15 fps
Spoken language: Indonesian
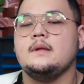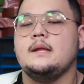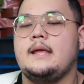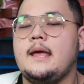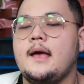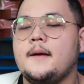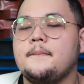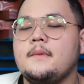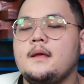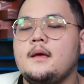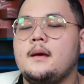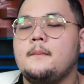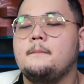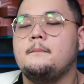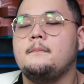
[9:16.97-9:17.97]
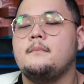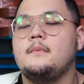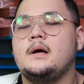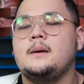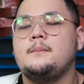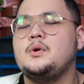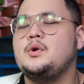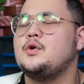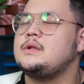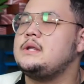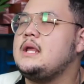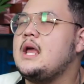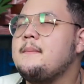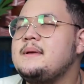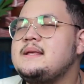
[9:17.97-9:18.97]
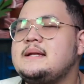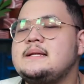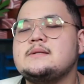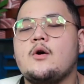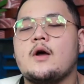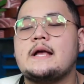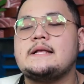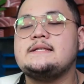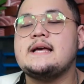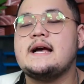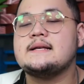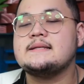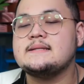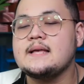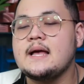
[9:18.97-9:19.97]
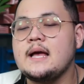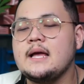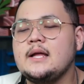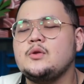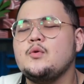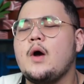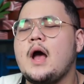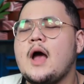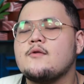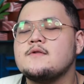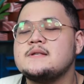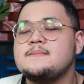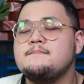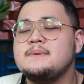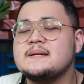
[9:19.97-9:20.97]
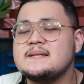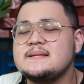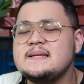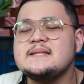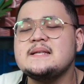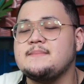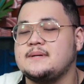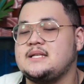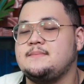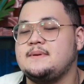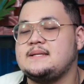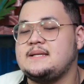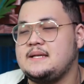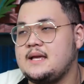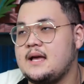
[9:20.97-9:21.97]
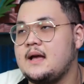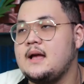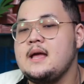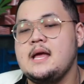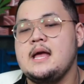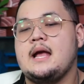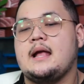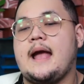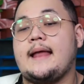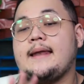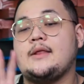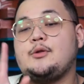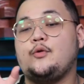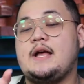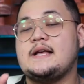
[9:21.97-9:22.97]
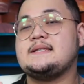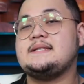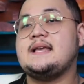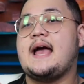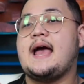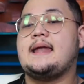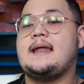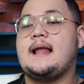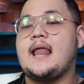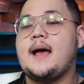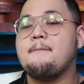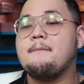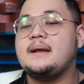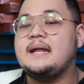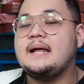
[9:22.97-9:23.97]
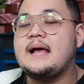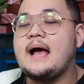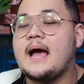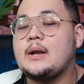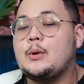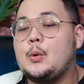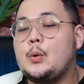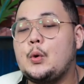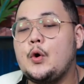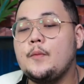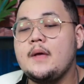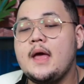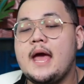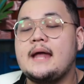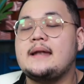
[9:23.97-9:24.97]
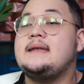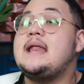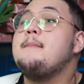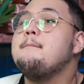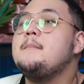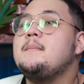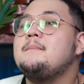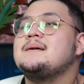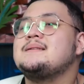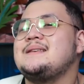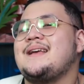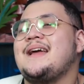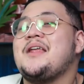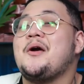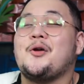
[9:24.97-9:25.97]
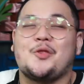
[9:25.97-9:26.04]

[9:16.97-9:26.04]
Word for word: Ya, e, menurutnya menjadi seorang jaksa itu harus bersih sebersih-bersihnya karena tugasnya adalah menegakkan hukum dan membersihkan yang